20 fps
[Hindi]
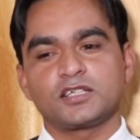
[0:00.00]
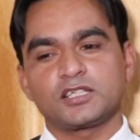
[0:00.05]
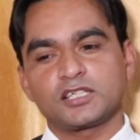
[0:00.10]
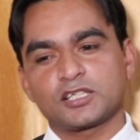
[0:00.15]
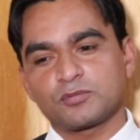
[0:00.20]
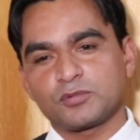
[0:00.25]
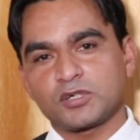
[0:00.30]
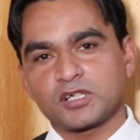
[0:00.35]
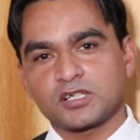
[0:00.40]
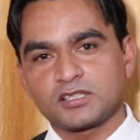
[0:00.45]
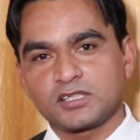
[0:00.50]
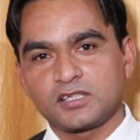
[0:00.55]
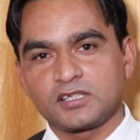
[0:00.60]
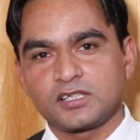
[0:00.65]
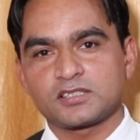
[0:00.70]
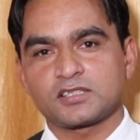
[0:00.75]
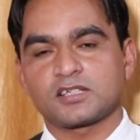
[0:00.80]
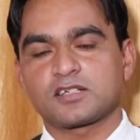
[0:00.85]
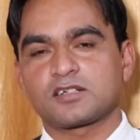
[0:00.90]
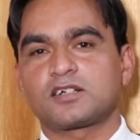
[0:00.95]
एक बार
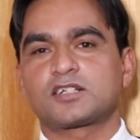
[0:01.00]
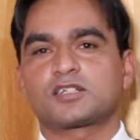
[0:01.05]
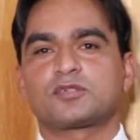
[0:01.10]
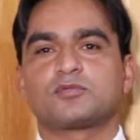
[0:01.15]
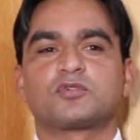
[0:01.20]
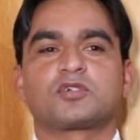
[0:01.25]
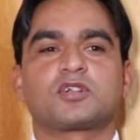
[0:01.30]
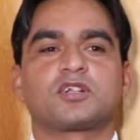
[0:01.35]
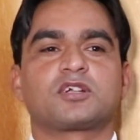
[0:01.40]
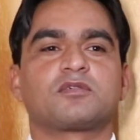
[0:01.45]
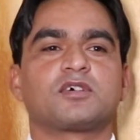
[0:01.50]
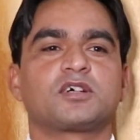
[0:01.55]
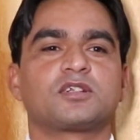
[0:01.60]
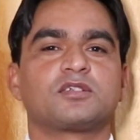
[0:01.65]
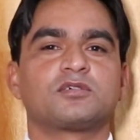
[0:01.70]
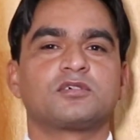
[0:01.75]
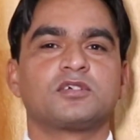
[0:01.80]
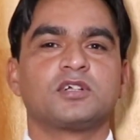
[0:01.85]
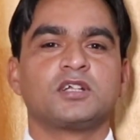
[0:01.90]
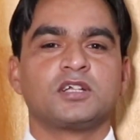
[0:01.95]
दिल्ली सरकार की मोहर लगवा
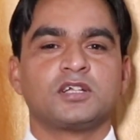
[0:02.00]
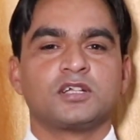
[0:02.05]
दो